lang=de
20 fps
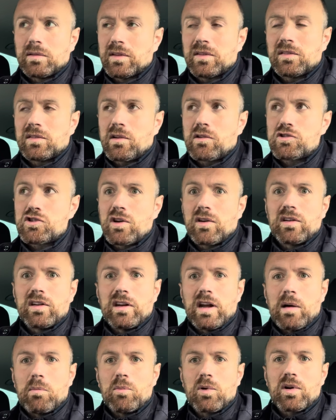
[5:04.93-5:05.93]
Ist auch schon
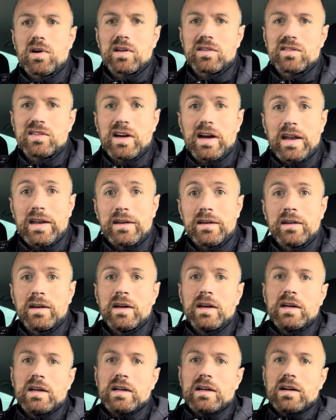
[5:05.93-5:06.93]
in Hamburger Zeiten
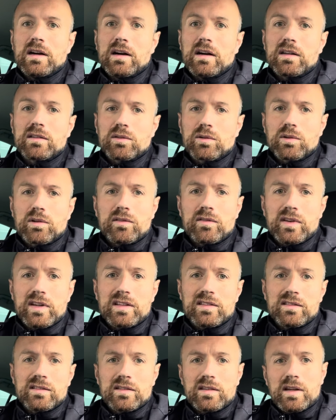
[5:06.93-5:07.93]
äh, so gewesen.